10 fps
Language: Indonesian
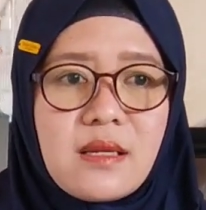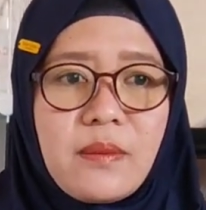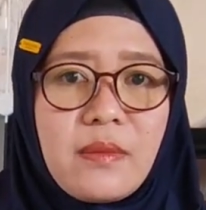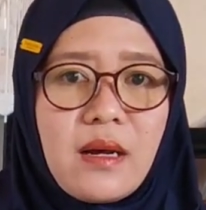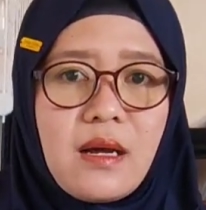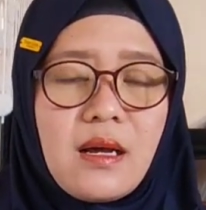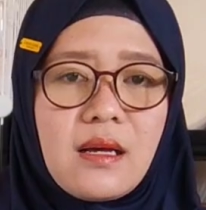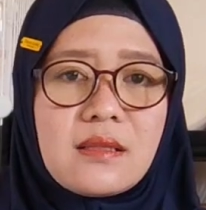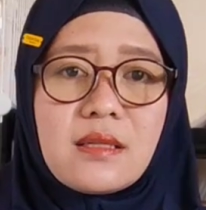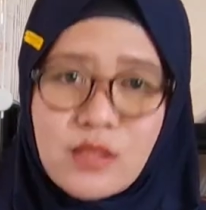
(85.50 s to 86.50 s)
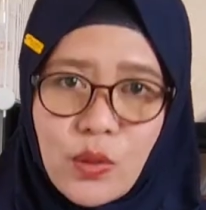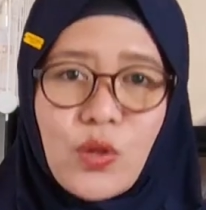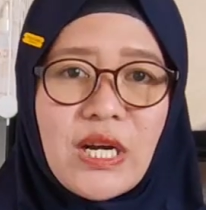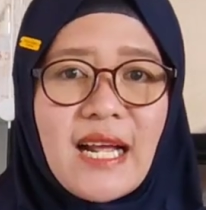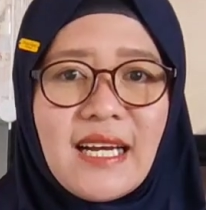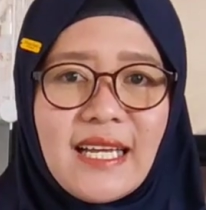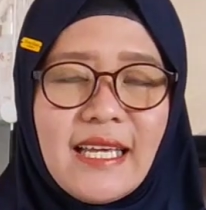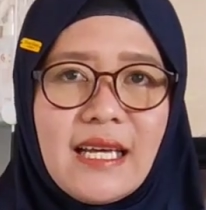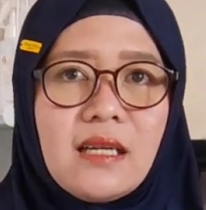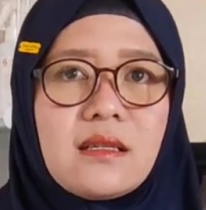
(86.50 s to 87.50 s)
sama seseorang lah
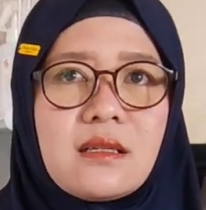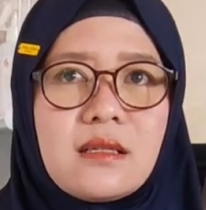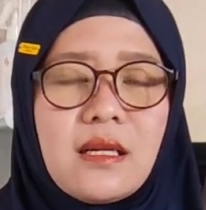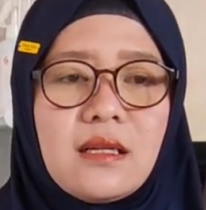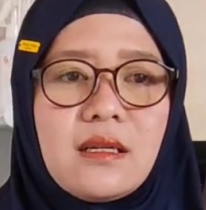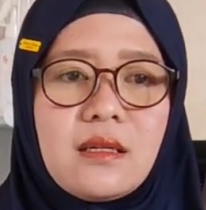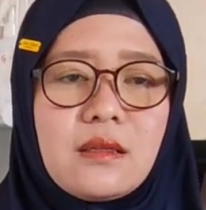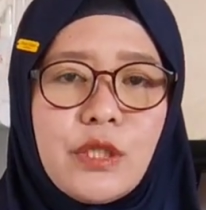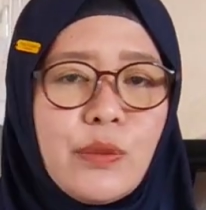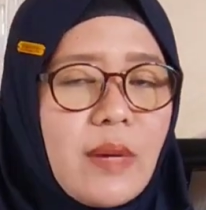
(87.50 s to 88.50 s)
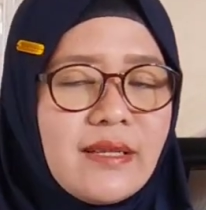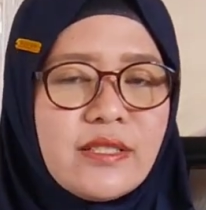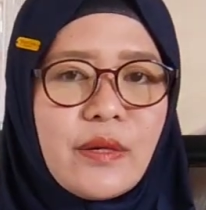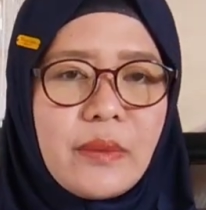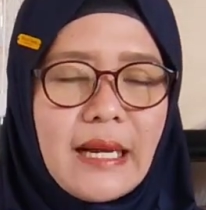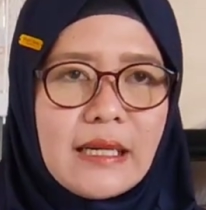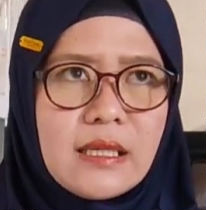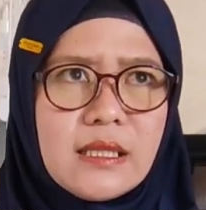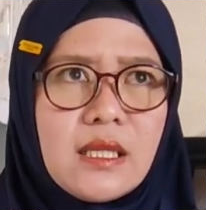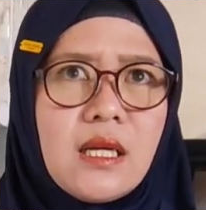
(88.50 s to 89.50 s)
ya dan dimanja
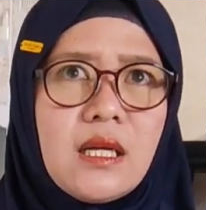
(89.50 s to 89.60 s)
banget